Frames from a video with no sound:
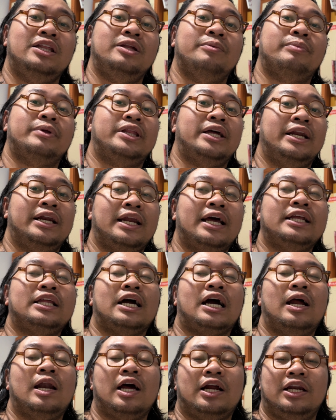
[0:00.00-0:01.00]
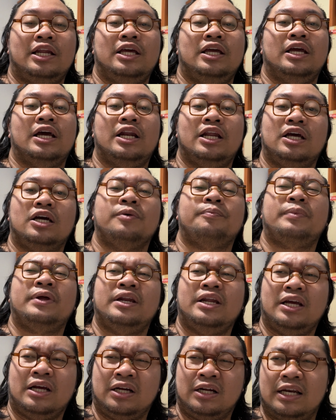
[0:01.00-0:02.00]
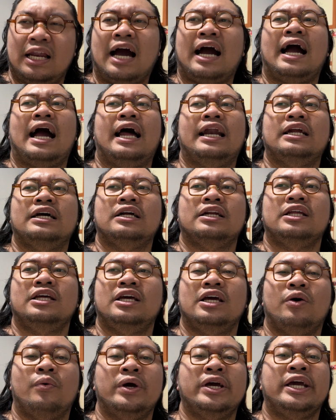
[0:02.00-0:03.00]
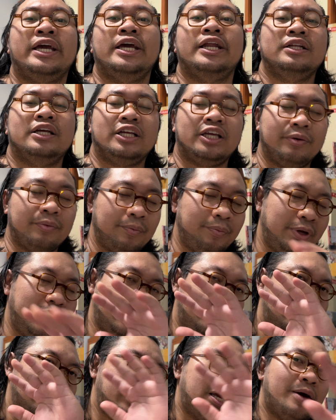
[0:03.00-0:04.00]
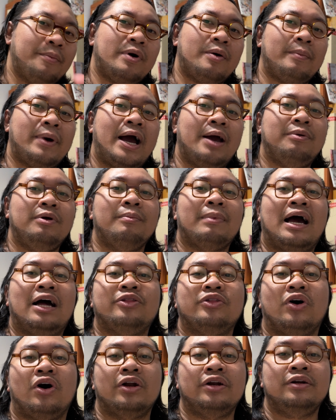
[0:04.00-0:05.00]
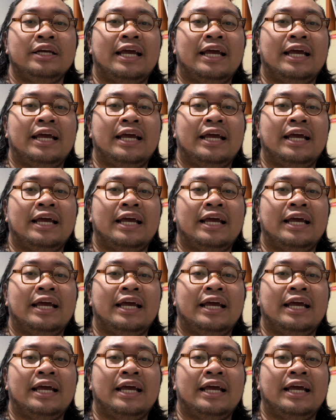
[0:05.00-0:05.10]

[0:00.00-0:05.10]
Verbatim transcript: 20%น่าจะกำลังดี อันนี้ก็เป็นอีกหลักการหนึ่งที่เอาไว้คิด จริงๆมันมีเยอะแยะมากมายพี่ม้าสอน